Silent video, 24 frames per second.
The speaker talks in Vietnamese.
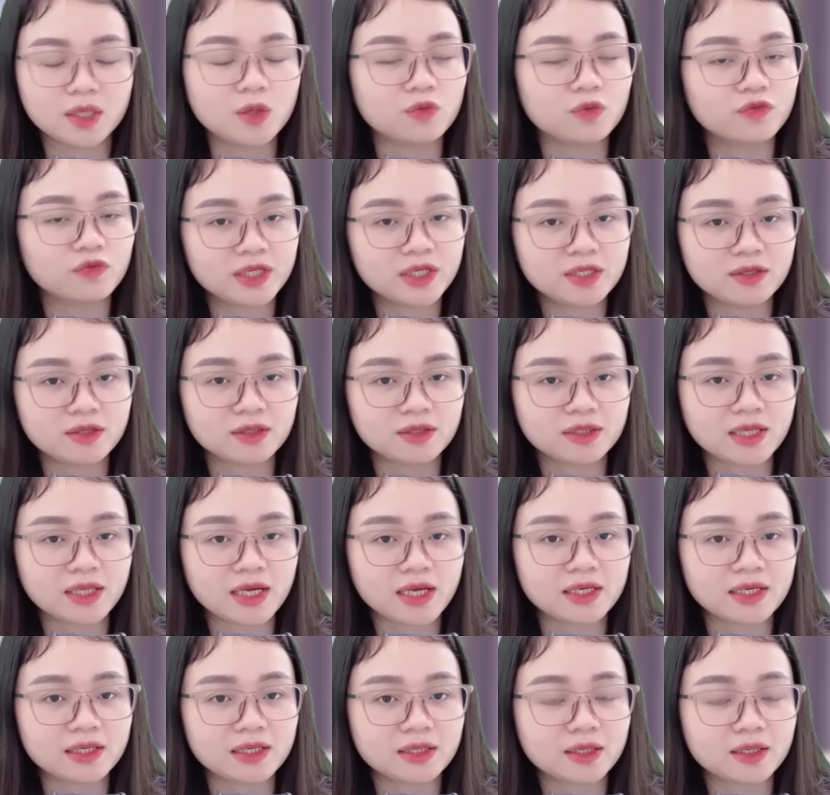Vĩnh đưa
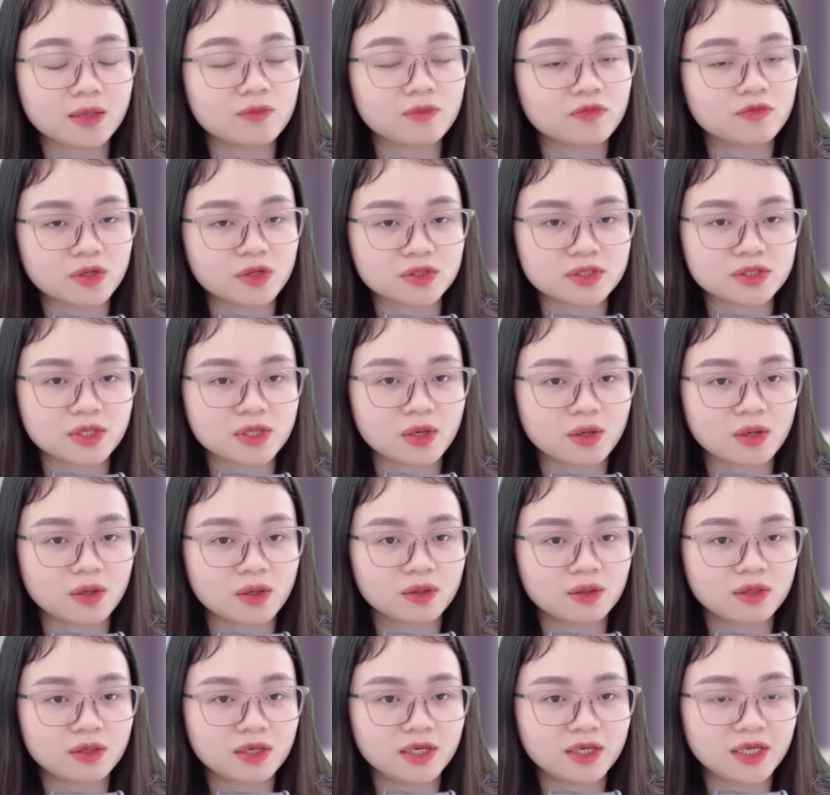tay cầm vỏ sò
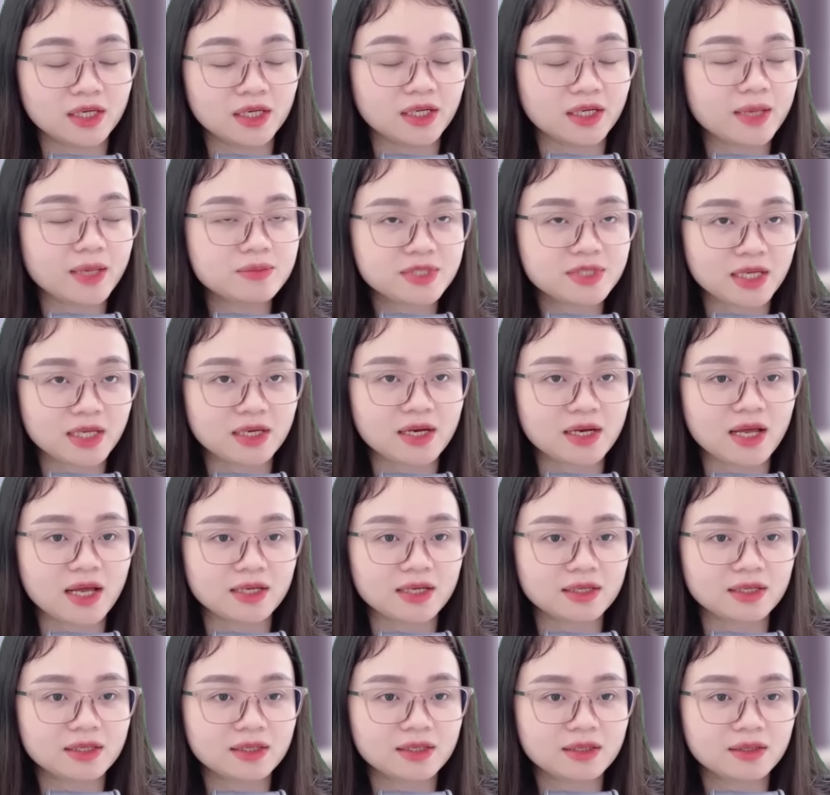Liền khép chặt lại
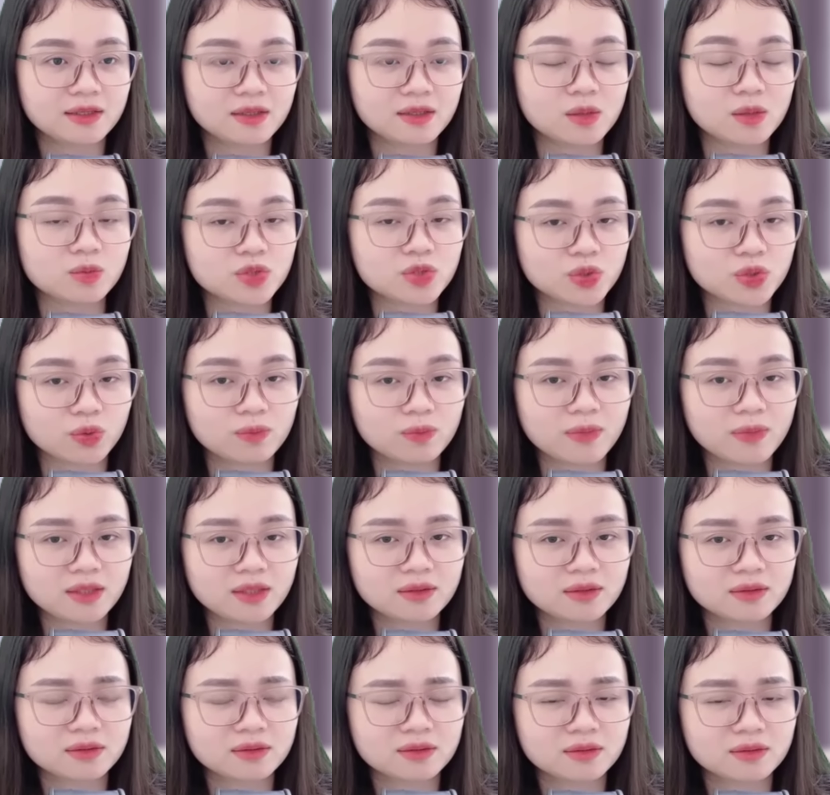Ông trố mắt
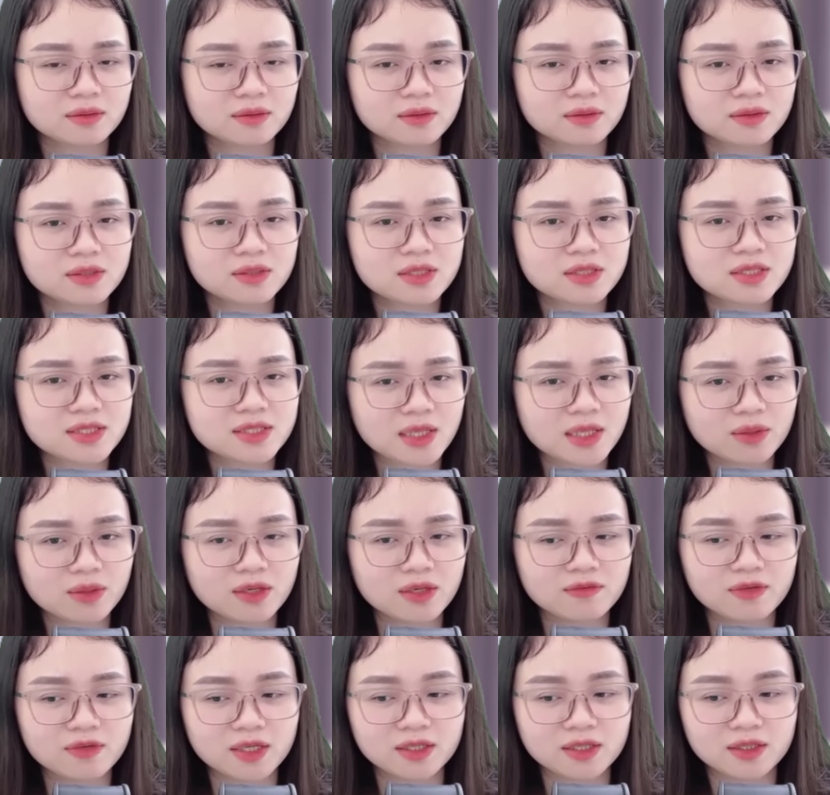Sao kỳ
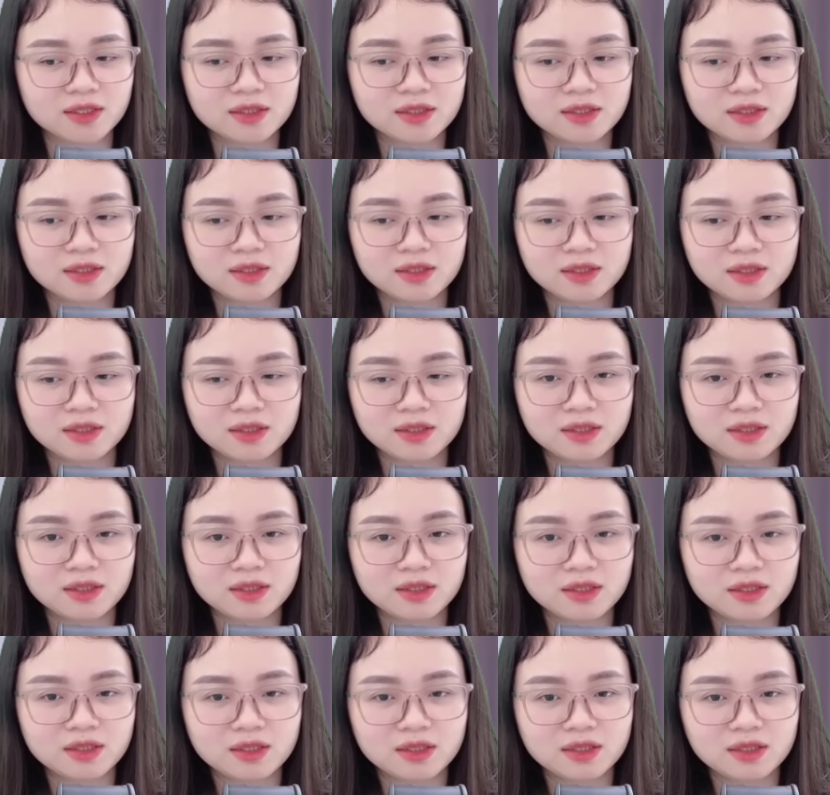vậy
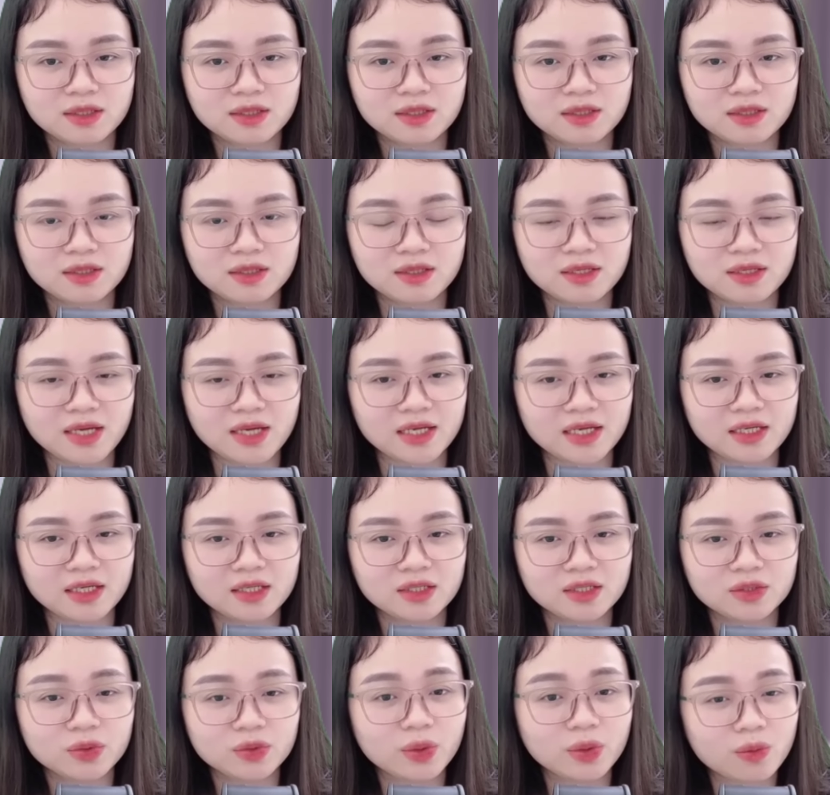Này
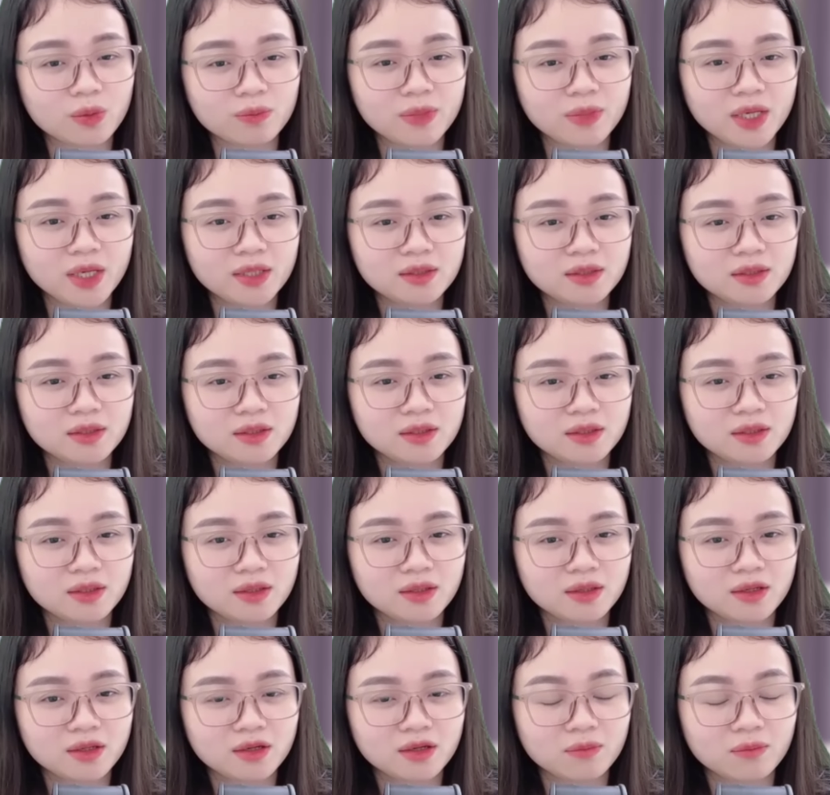tôi không biết
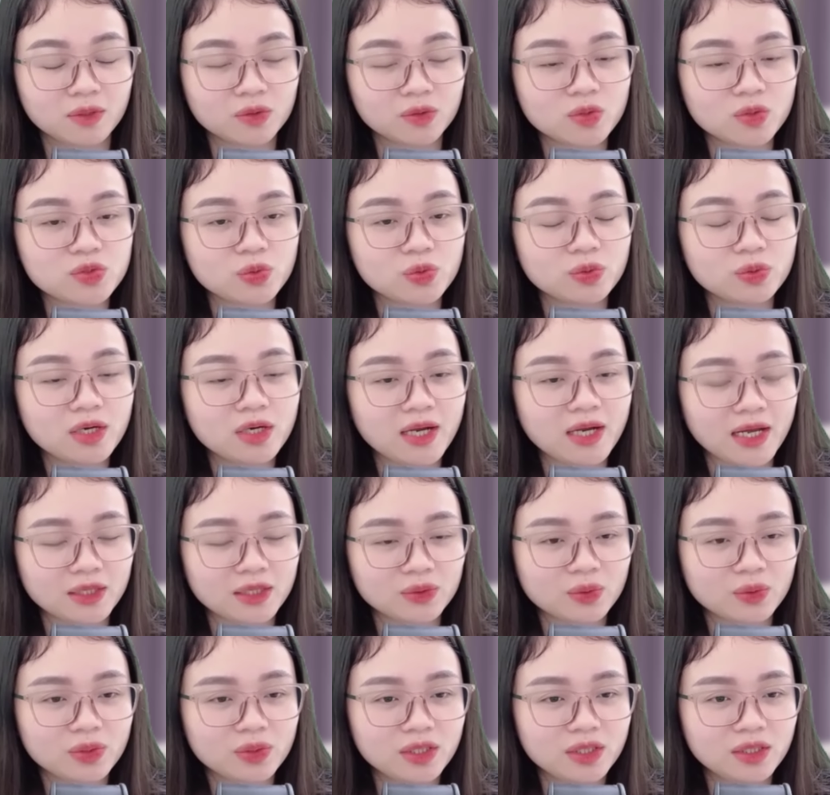Mà tôi chú đưa lại tôi
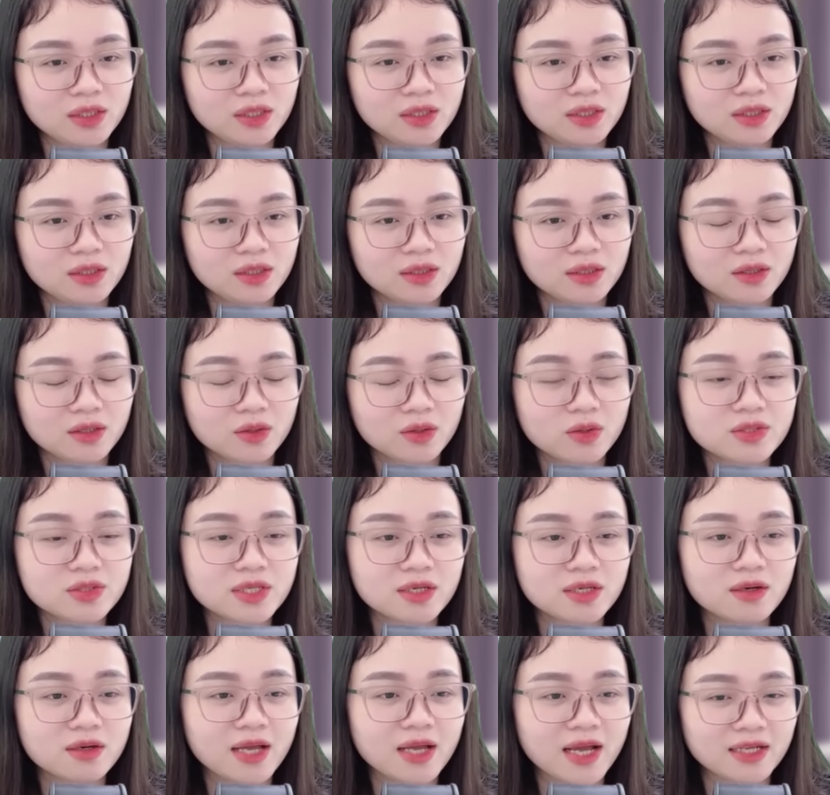đi Có gì đợi
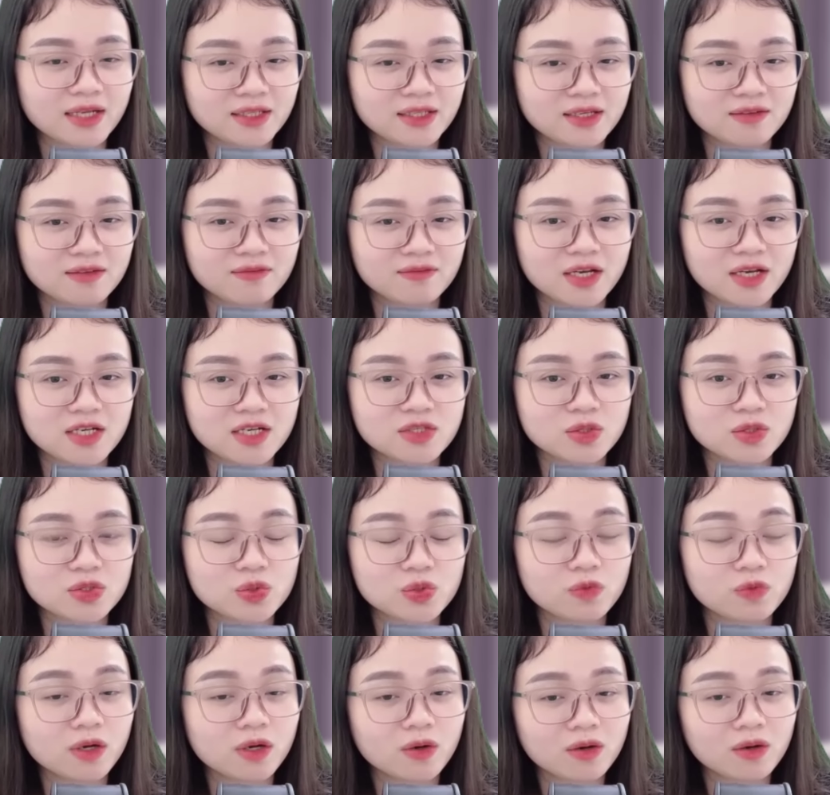Hải Thịnh về rồi chú và
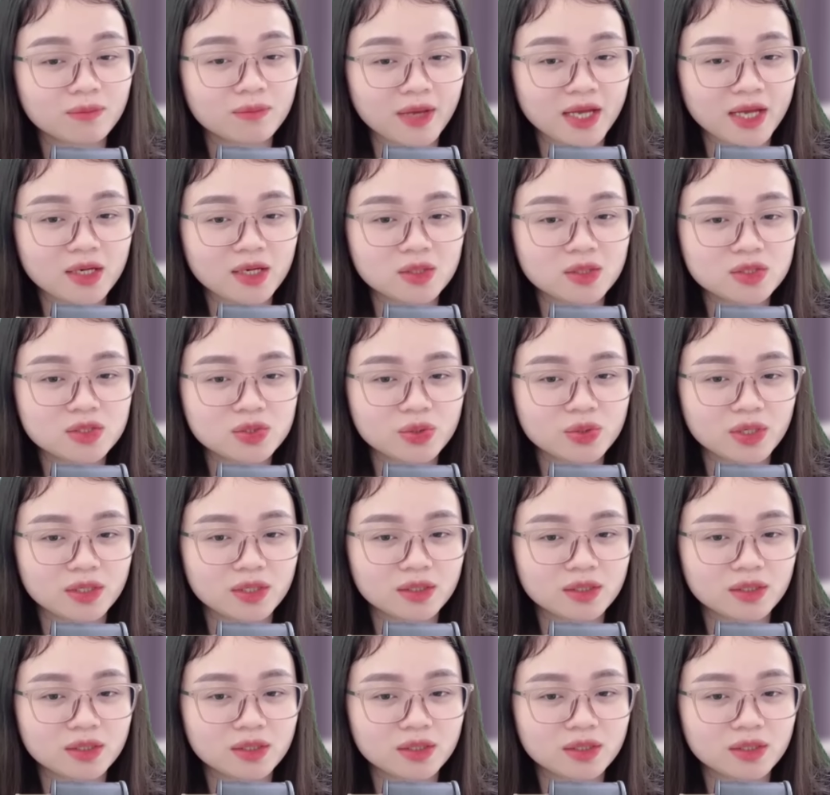con bé nói chuyện